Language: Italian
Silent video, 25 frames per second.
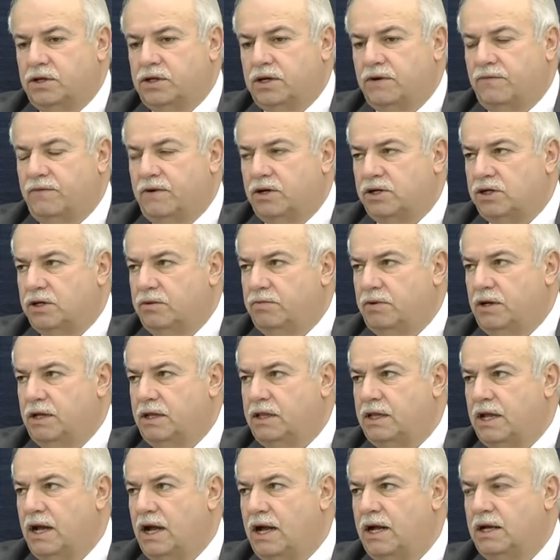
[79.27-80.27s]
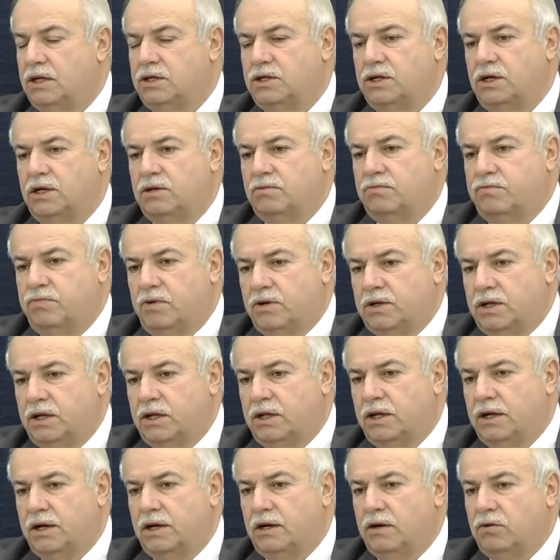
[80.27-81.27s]
C'è flessibilità, c'è un po' di
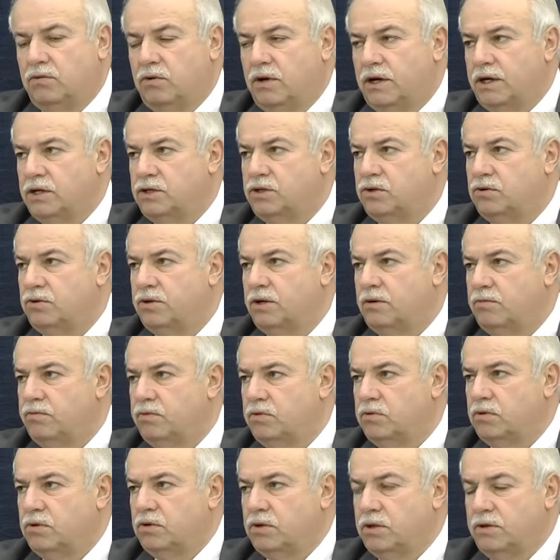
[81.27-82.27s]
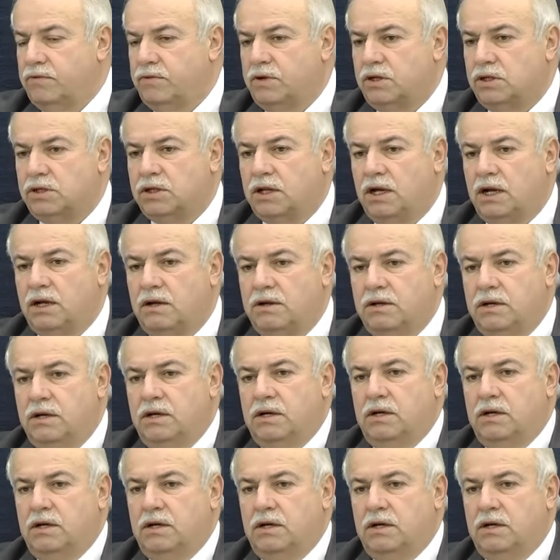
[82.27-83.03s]
deregulation da un punto di vista